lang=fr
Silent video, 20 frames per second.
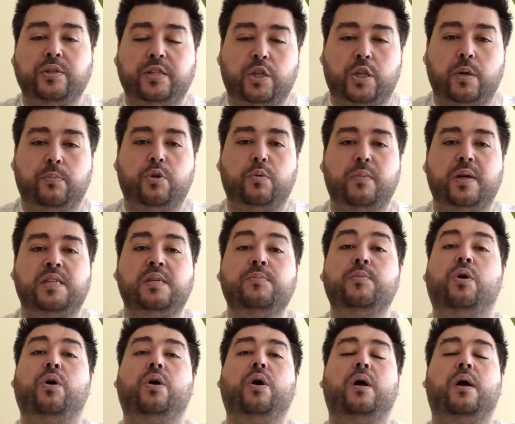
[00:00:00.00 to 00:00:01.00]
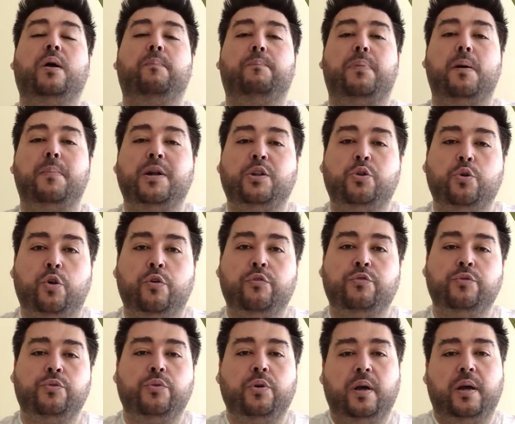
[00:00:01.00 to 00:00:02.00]
setup de bâtiment, pas mal de
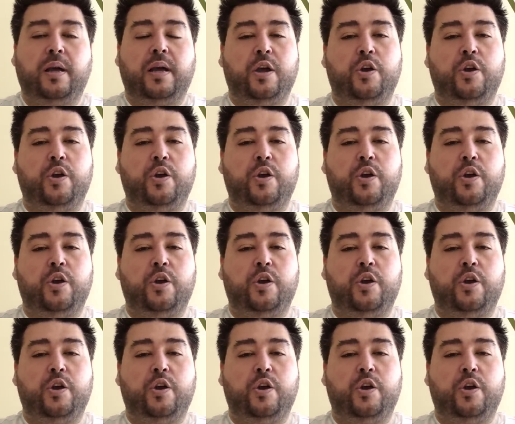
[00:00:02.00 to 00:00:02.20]
revenus.